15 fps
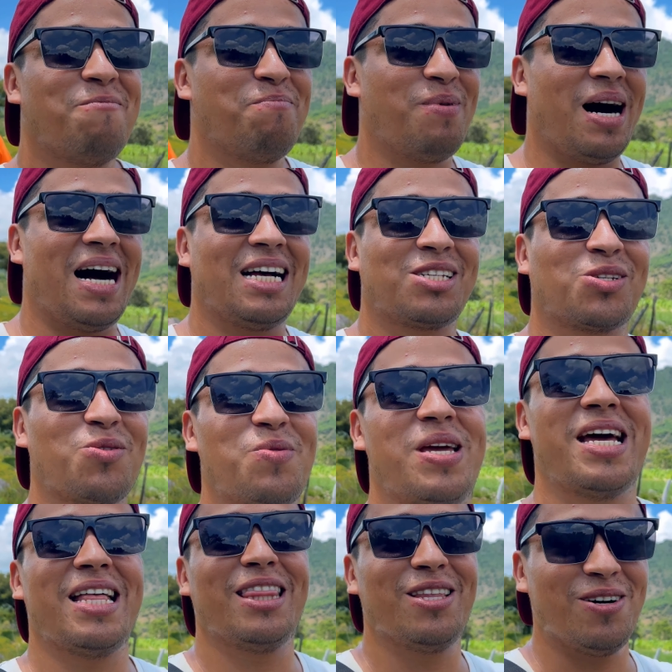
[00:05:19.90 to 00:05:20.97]
va
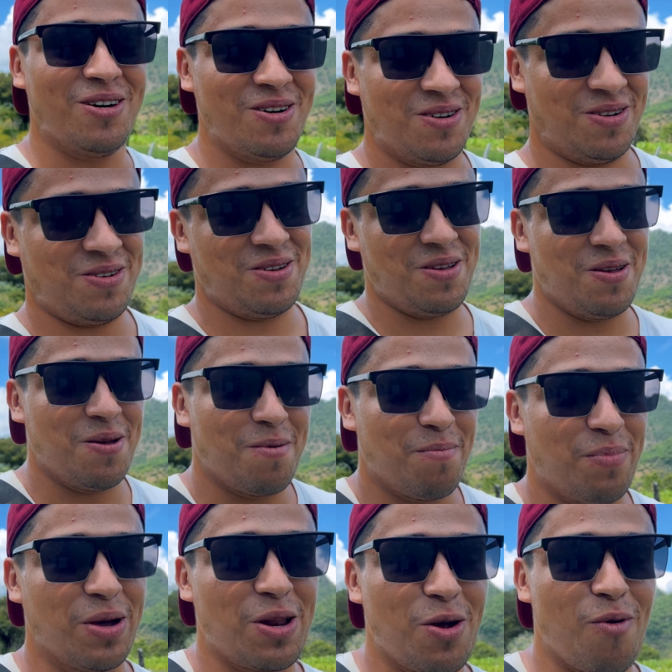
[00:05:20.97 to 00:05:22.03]
subiendo,
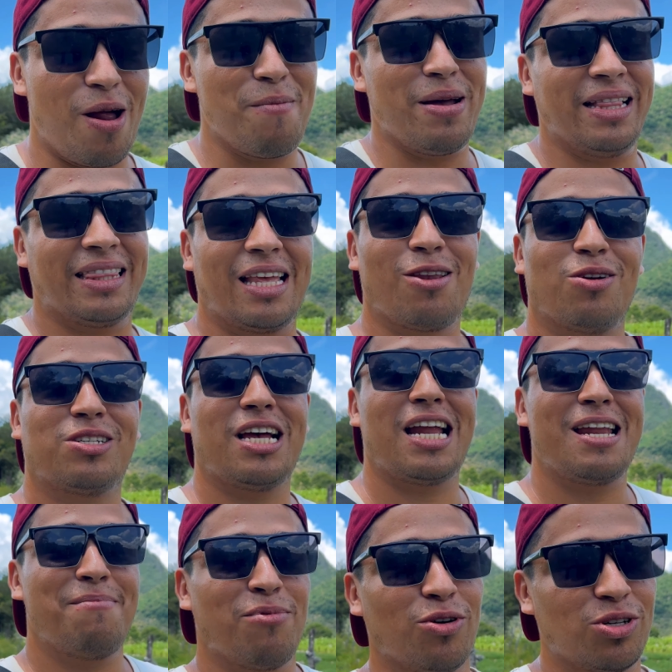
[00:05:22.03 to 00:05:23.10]
pero igualmente los
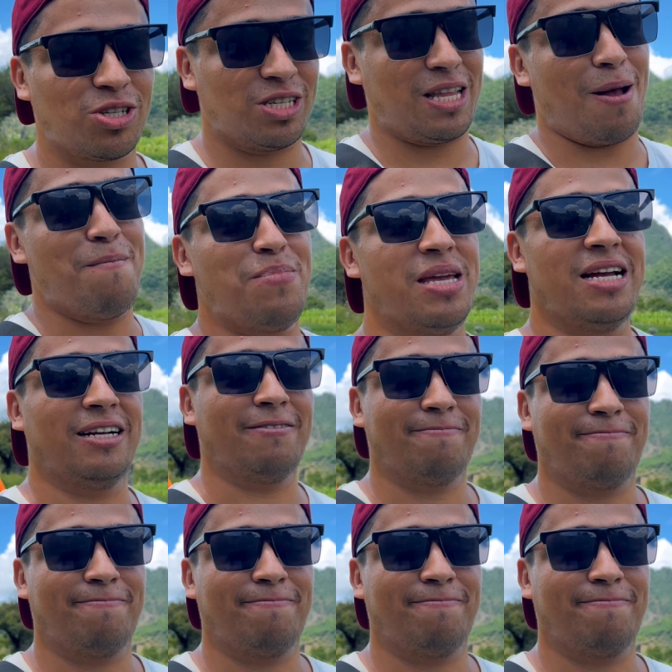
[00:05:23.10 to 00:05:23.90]
ánimos también.